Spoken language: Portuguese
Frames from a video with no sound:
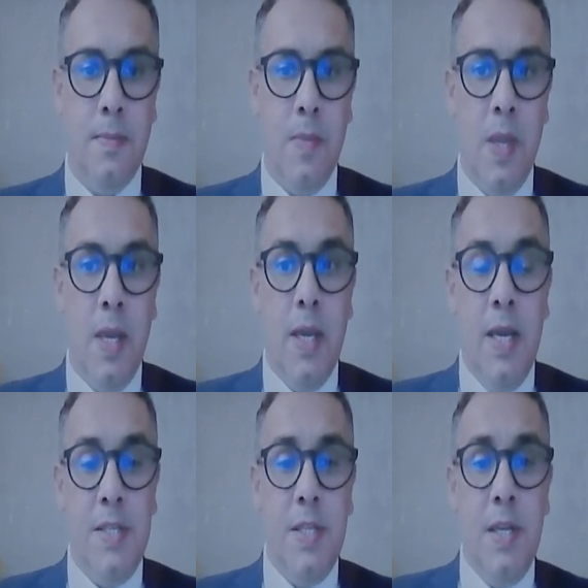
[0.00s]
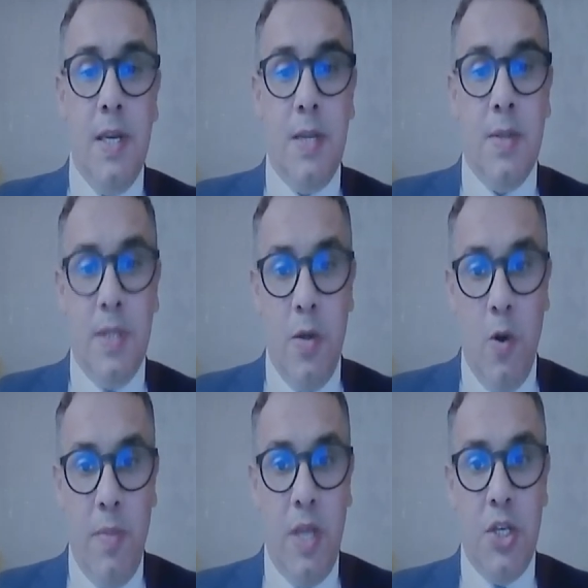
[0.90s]
Esse direito
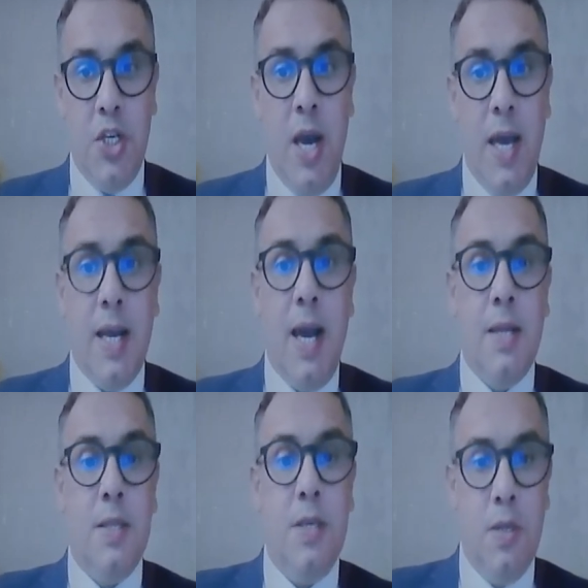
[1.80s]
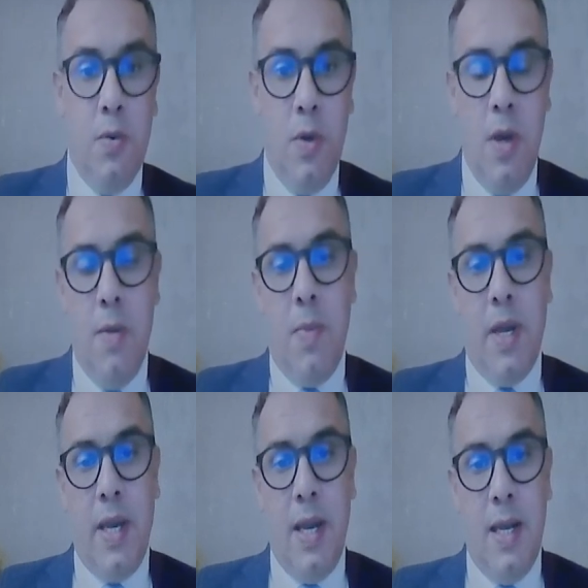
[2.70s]
anteriormente já era garantido para
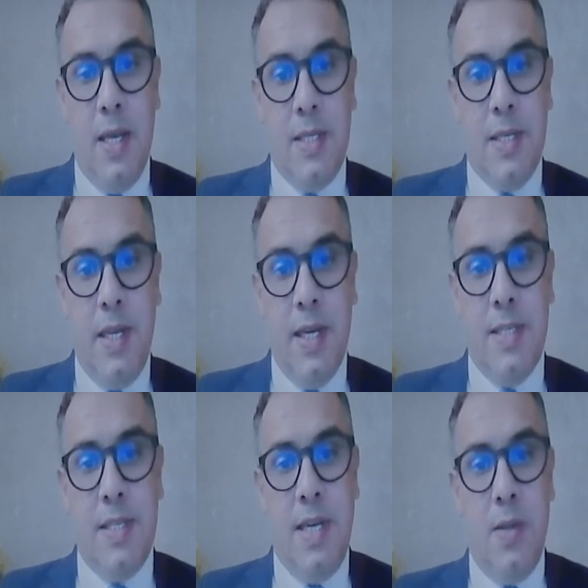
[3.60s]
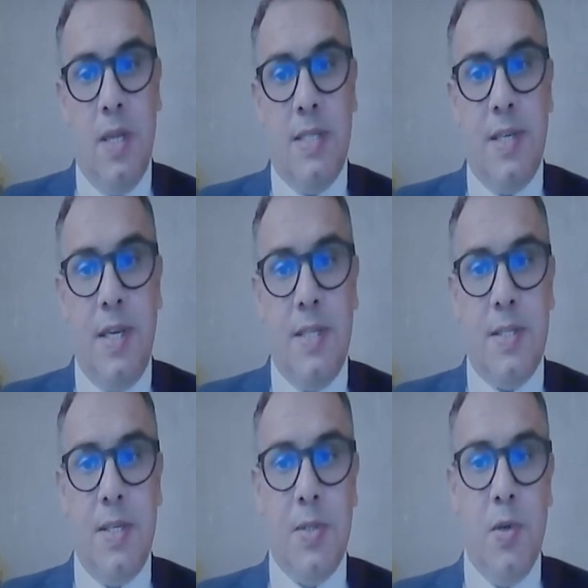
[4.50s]
aquelas crianças e adolescentes que
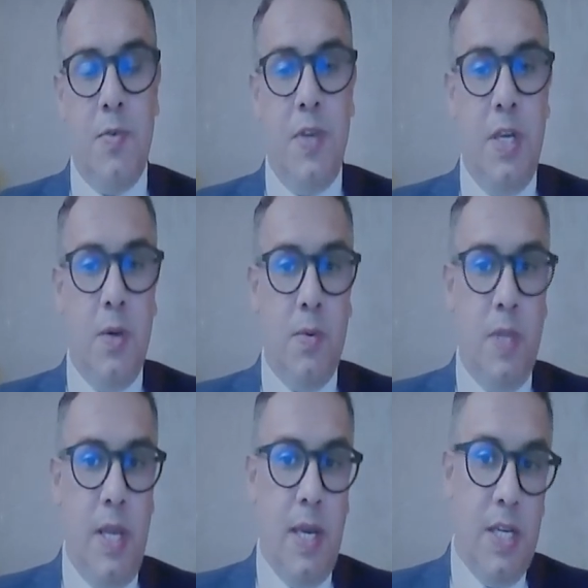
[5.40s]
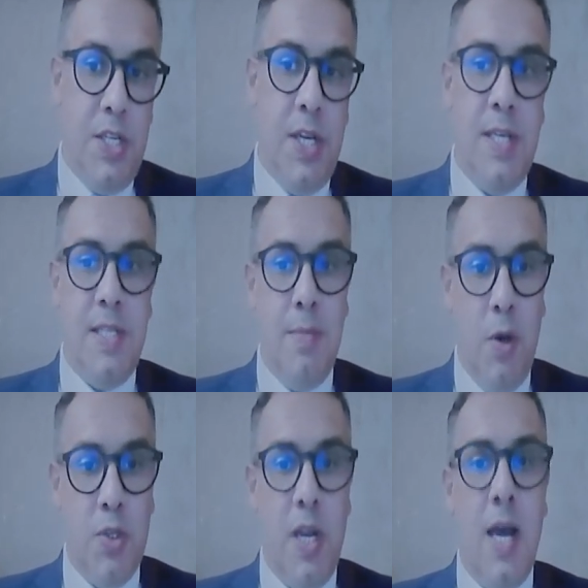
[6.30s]
sofriam negligência, maus
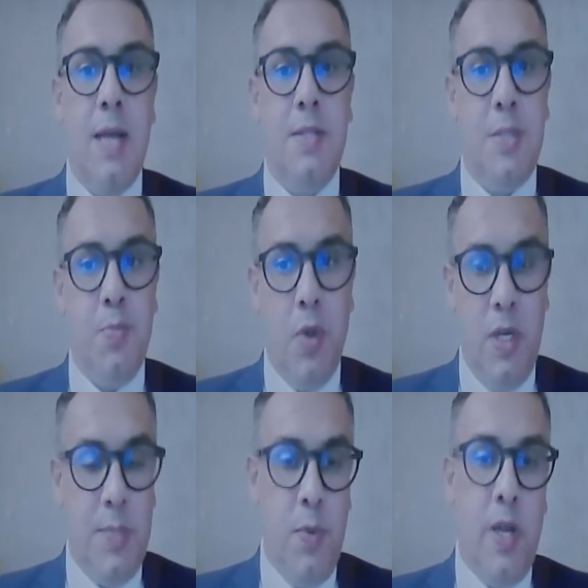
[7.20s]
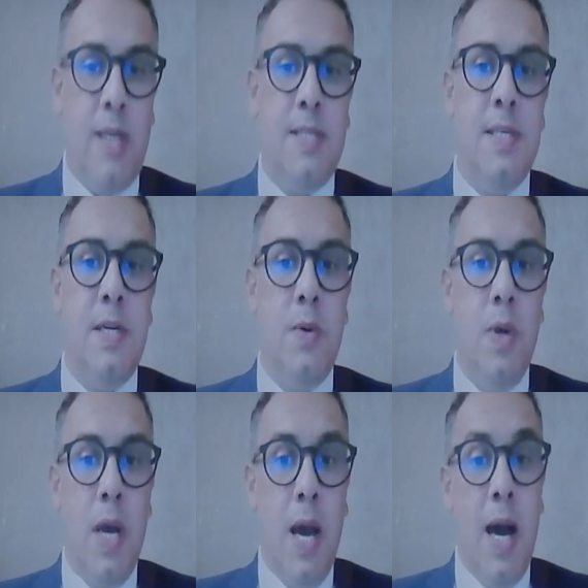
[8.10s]
tratos, exploração,
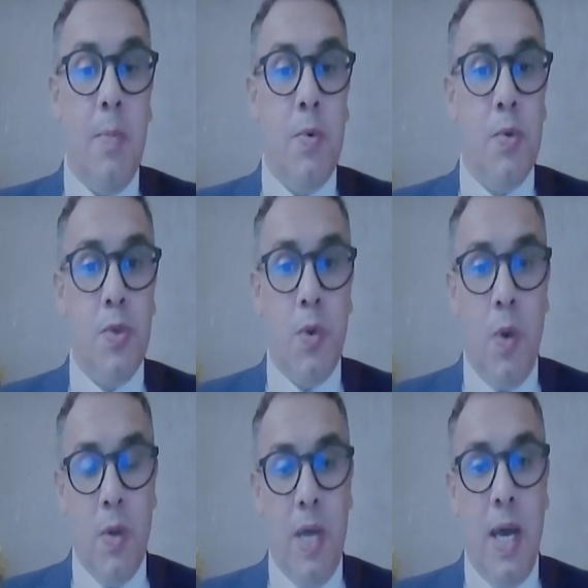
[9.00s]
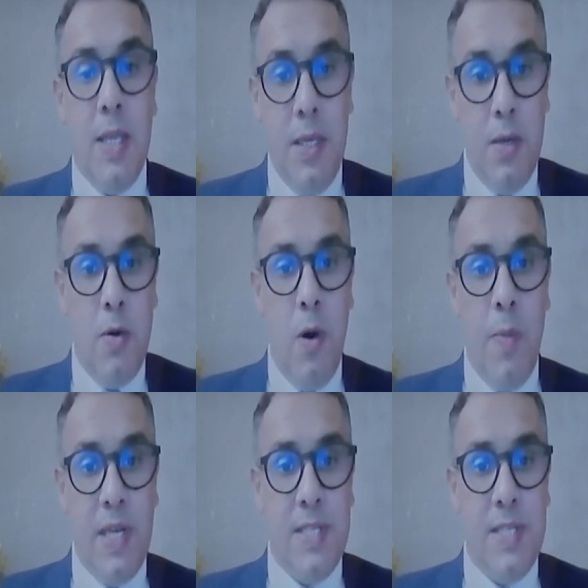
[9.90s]
abuso, crueldade ou opressão.